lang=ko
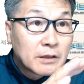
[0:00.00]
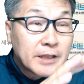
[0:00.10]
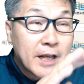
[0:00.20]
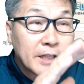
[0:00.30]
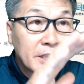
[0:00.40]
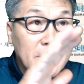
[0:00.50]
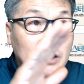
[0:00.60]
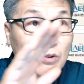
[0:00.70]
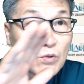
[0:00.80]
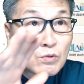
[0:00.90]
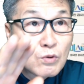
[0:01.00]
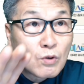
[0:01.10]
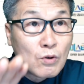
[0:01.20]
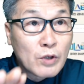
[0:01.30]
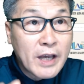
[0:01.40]
3시간
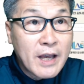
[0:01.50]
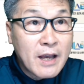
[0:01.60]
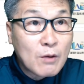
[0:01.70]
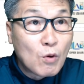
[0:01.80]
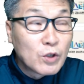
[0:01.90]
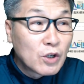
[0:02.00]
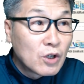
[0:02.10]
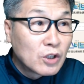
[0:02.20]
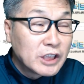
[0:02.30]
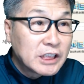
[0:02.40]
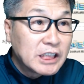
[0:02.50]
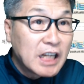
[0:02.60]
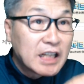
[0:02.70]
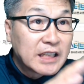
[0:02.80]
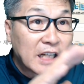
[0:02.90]
정도의 공연이
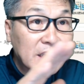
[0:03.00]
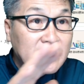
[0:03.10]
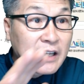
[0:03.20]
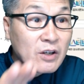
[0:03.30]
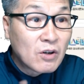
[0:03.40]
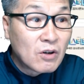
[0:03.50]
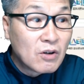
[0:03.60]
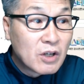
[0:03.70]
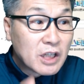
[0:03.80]
진행이 됐는데요.